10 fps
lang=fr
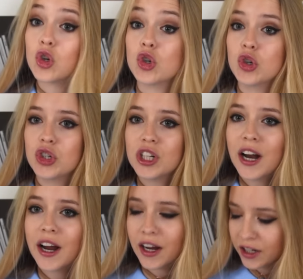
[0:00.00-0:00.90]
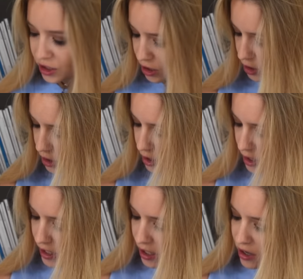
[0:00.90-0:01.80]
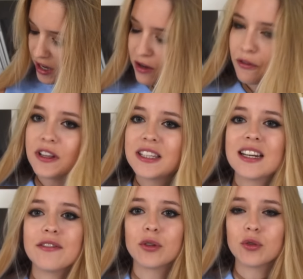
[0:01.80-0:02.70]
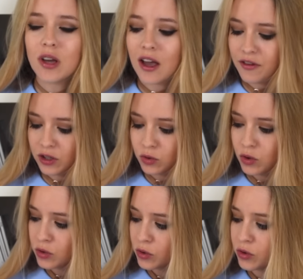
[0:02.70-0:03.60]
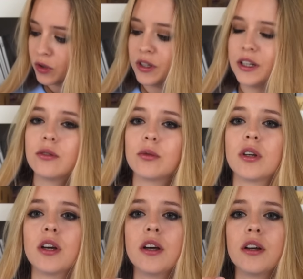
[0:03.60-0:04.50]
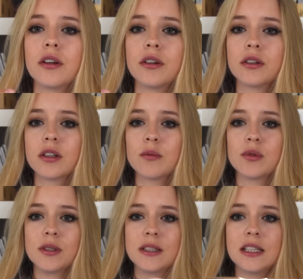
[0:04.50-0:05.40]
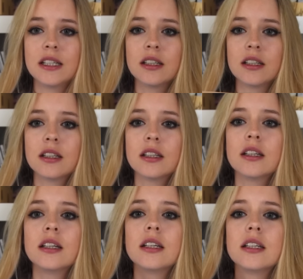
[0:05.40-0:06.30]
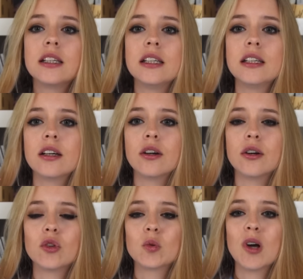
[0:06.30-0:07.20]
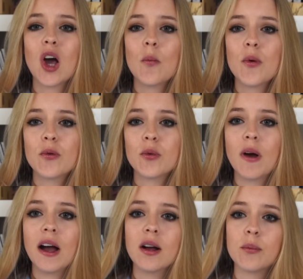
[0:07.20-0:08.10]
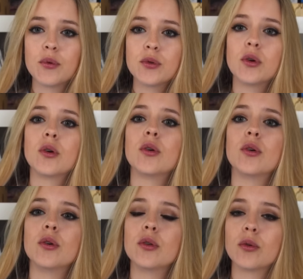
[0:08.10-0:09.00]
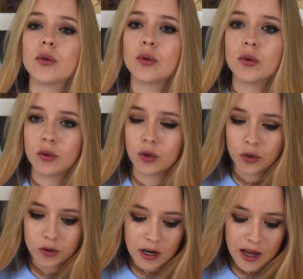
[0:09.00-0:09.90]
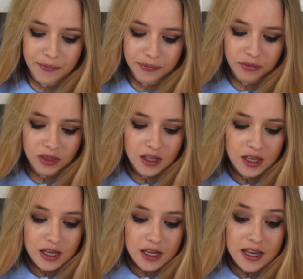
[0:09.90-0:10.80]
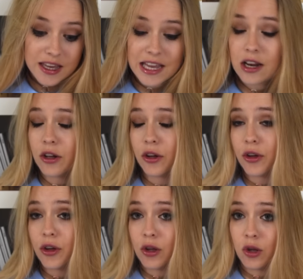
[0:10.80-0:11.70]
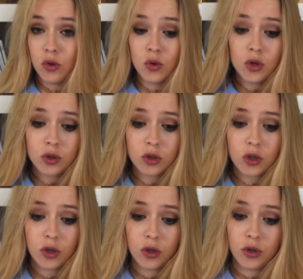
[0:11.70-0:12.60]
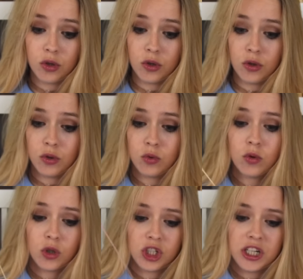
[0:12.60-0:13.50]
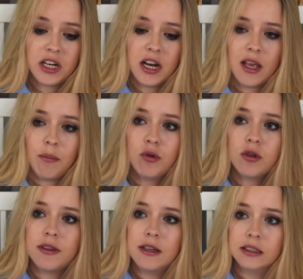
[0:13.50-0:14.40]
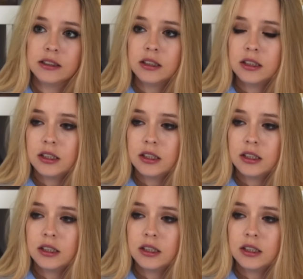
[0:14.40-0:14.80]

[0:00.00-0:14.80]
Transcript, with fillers: Je cherche. Et en fait il est vendu avec deux autres colliers. Donc un comme ceci qui euh, tombe un peu plus bas, un peu dans le, dans le creux là. Et alors un autre tout en chaîne, là il n'y a plus de daim,